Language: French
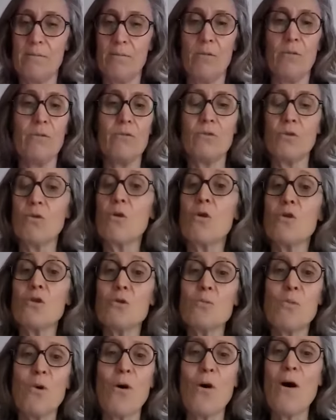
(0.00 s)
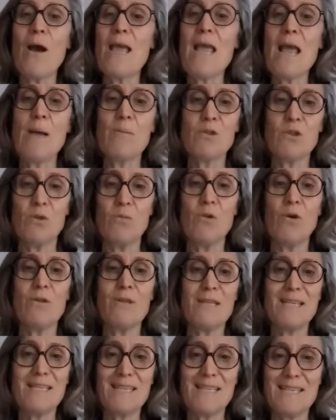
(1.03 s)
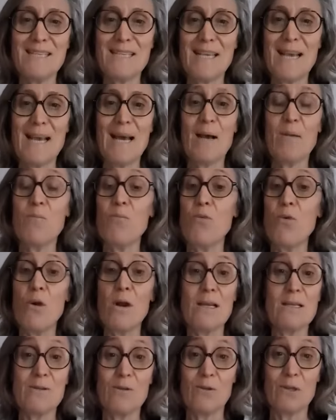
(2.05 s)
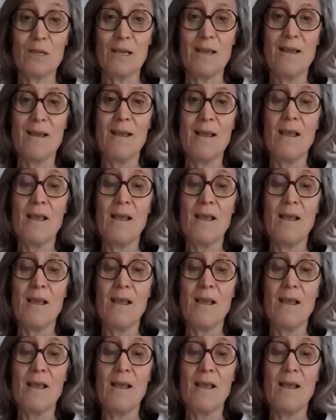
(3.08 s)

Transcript: bon, donc le sport est absolument nécessaire pour la santé.